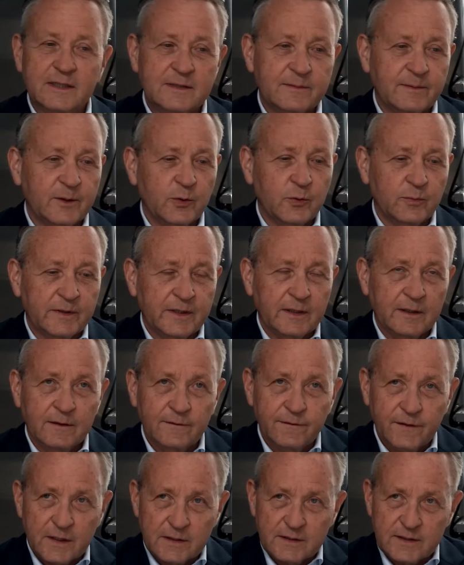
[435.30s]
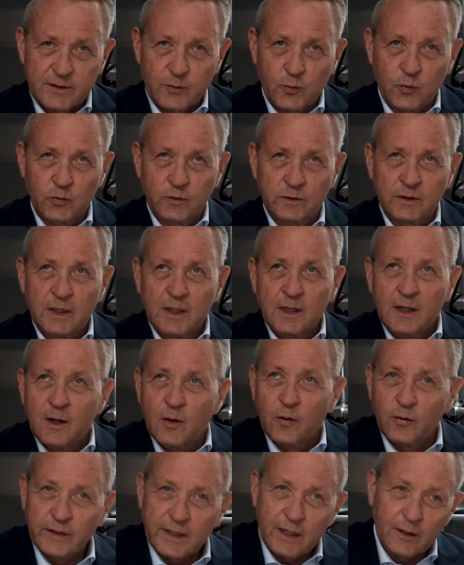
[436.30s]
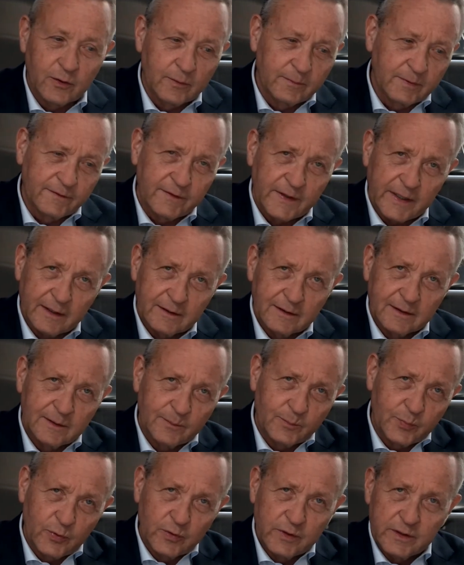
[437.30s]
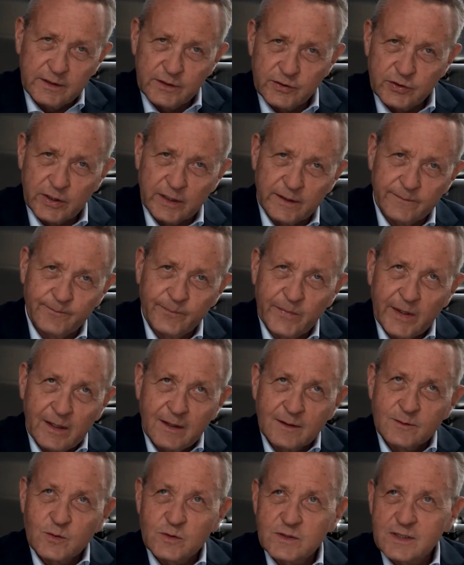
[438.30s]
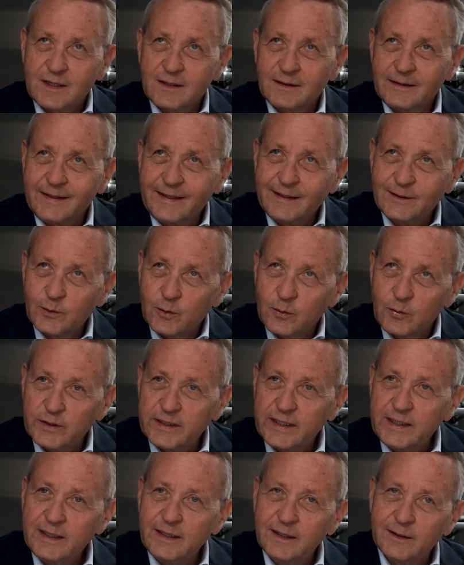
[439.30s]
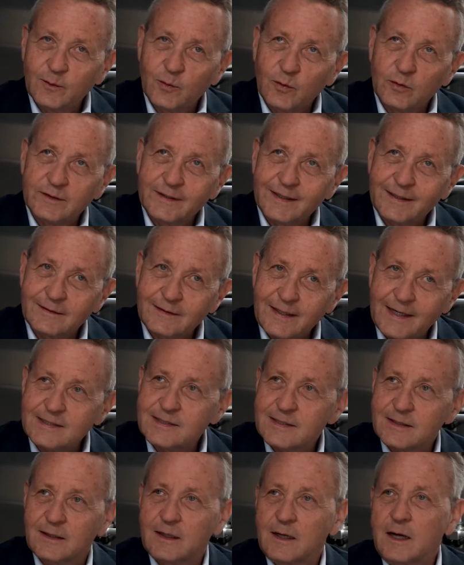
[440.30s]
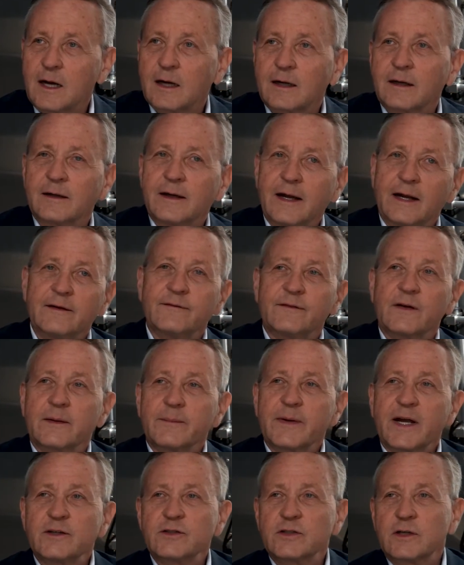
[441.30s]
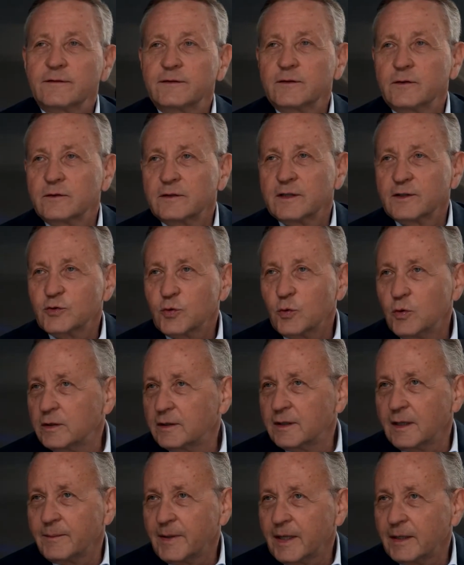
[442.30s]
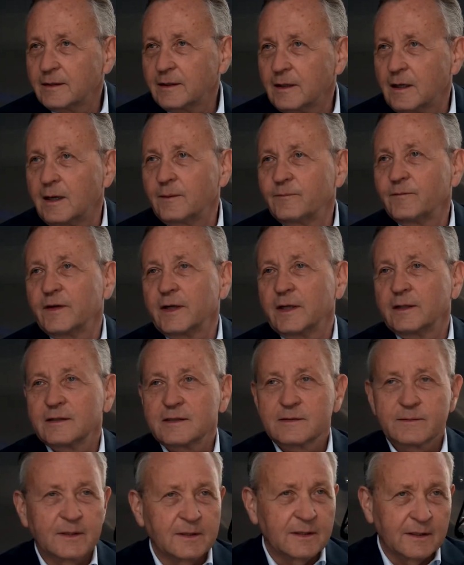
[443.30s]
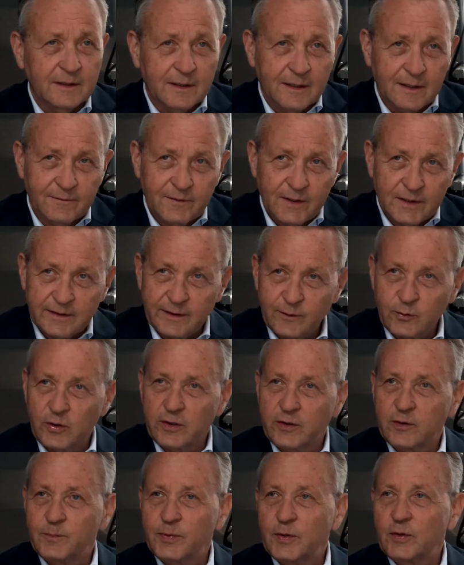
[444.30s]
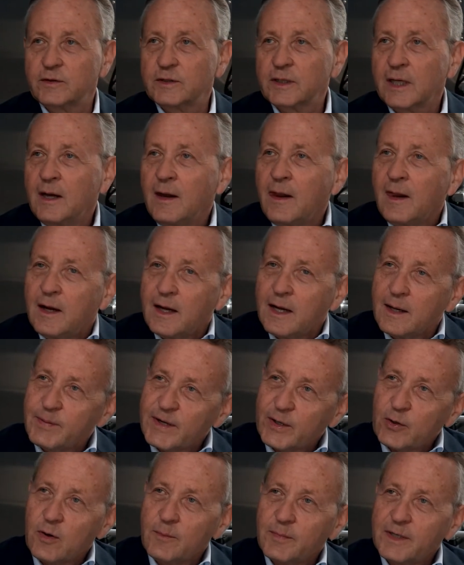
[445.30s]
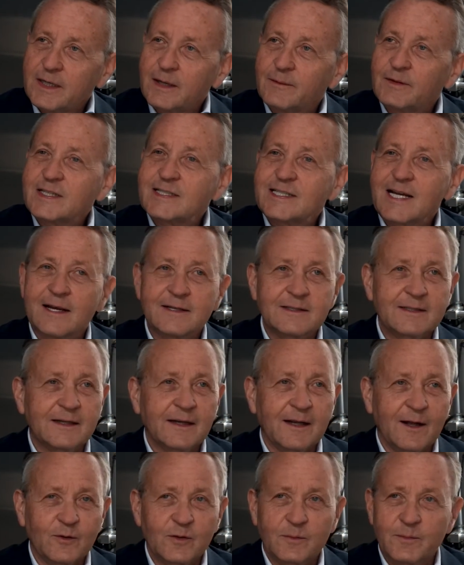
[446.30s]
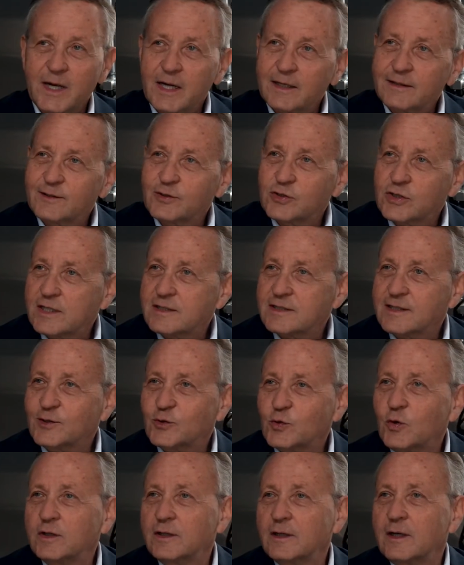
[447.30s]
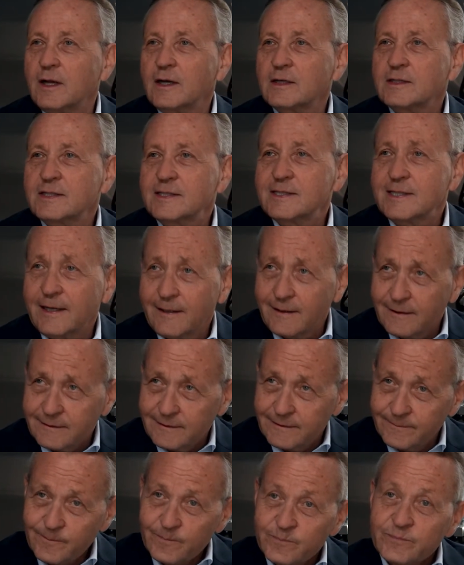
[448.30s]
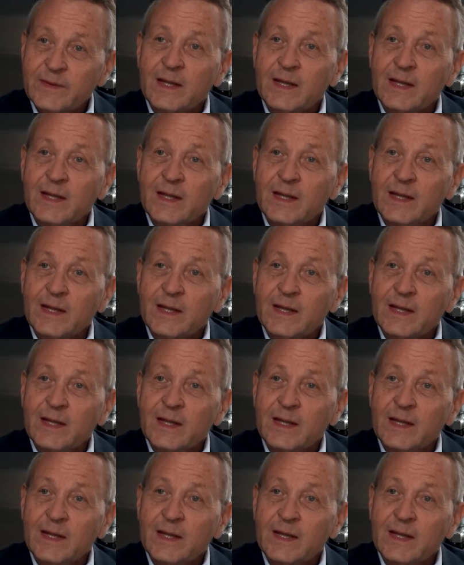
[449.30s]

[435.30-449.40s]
dass wir über die Inflation und auch über veränderte politische sozusagen Ideologien und Interessenlagen eine Vergemeinschaftung der Schulden am Ende haben werden. Es wird dann irgendwann den Eurobond äh, bekommen aber das heißt nicht automatisch, dass die Schuldenlast sinkt.